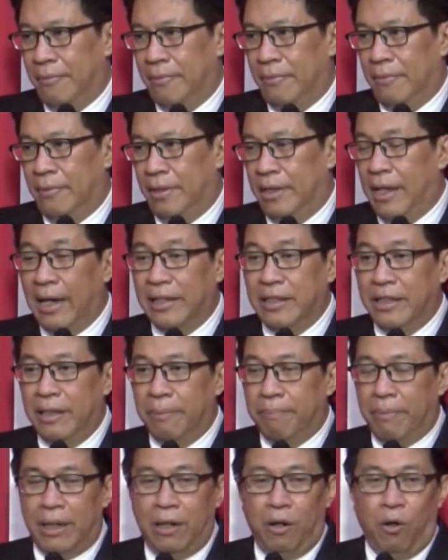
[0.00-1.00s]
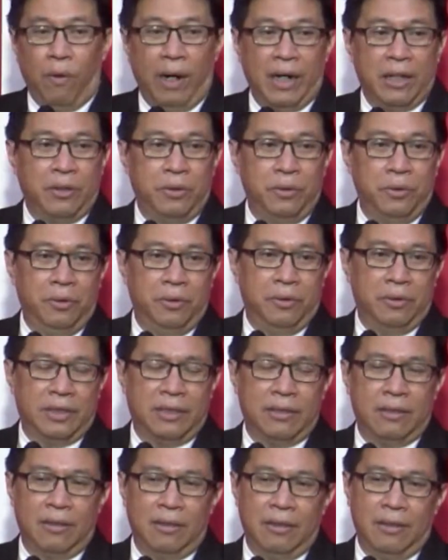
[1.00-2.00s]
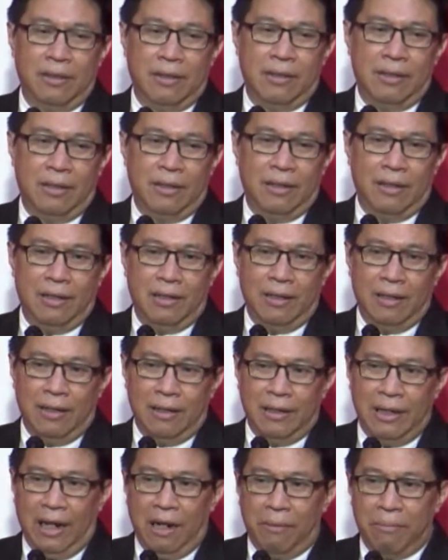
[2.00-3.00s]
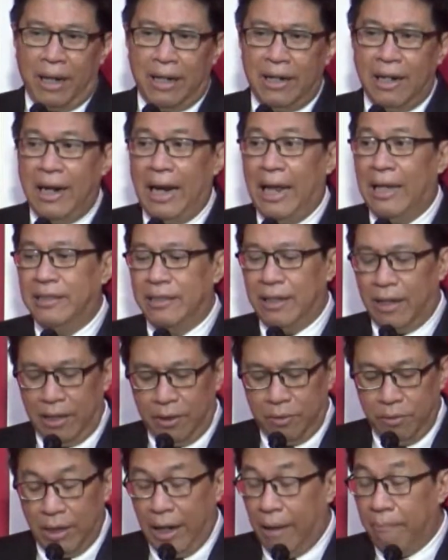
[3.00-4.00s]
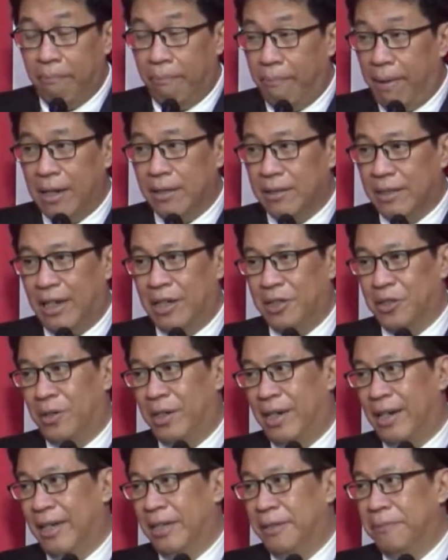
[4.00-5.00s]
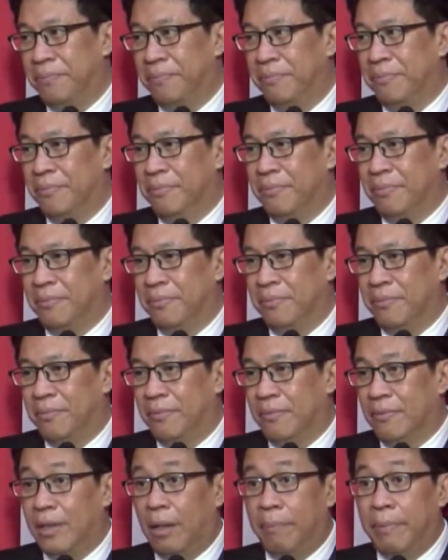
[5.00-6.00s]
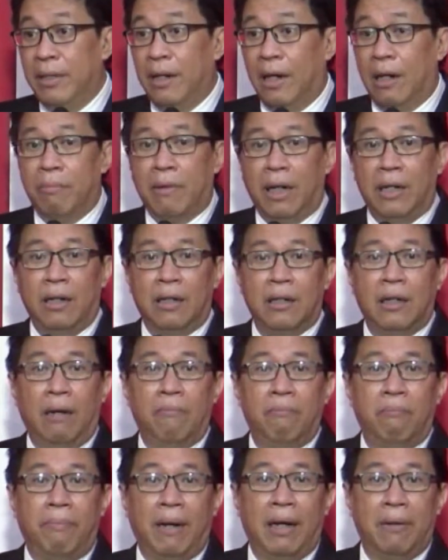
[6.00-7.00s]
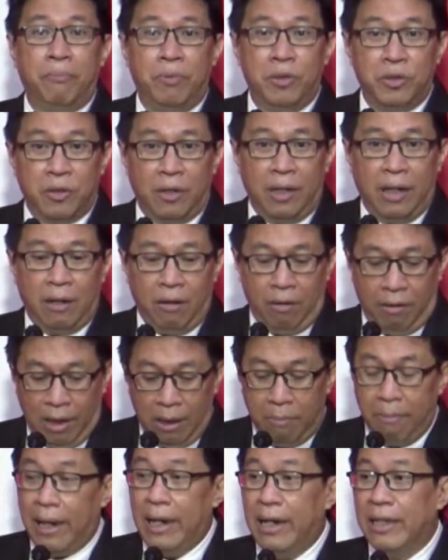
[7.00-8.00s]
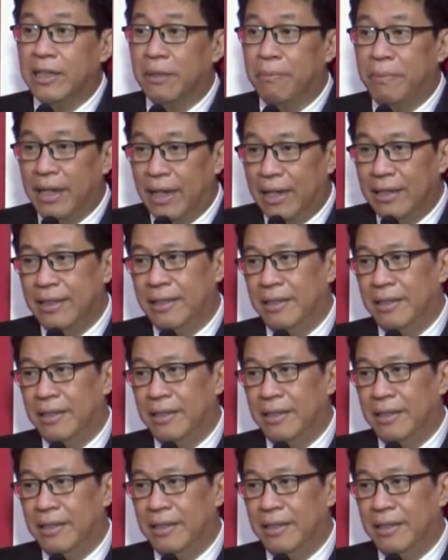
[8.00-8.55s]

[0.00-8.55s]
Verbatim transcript: Nyanyi pada waktu dalam keadaan lancar itu gampang sekali saudara. Tapi dalam keadaan gampang pun saudara orang malas menyanyi.